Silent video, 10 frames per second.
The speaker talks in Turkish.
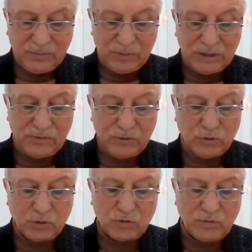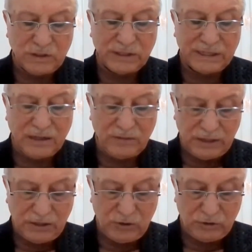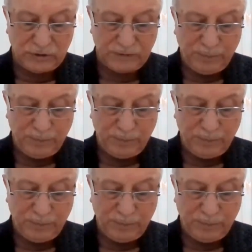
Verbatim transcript: bir vücut ve şekil veriliyor.